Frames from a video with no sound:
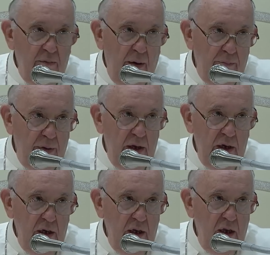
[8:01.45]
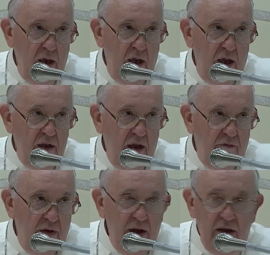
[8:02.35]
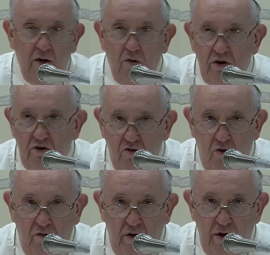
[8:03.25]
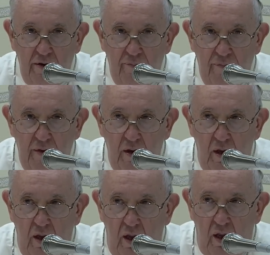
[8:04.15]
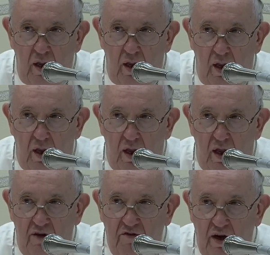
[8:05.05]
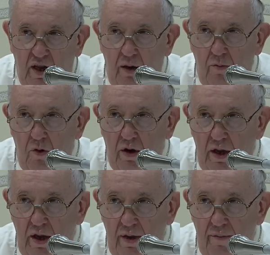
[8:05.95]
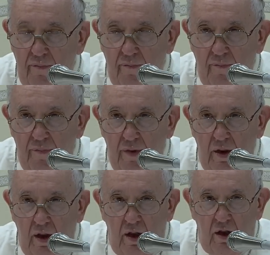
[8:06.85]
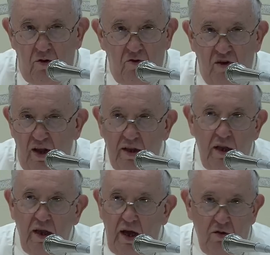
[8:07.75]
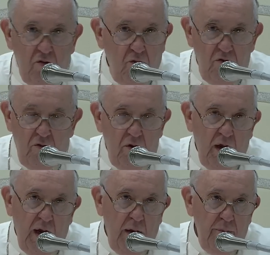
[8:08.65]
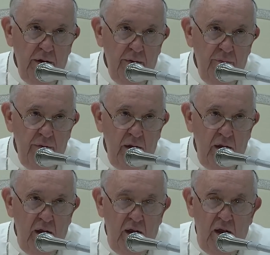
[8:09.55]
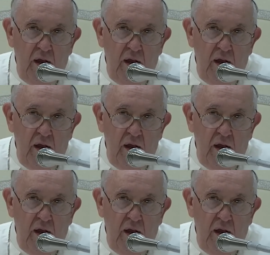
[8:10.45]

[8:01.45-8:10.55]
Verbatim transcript: Chúng ta hãy nghĩ về đối thoại, về liên minh của người già và trẻ em, người già và người trẻ. Và chúng ta đảm bảo rằng mối liên kết này không bị đứt đoạn.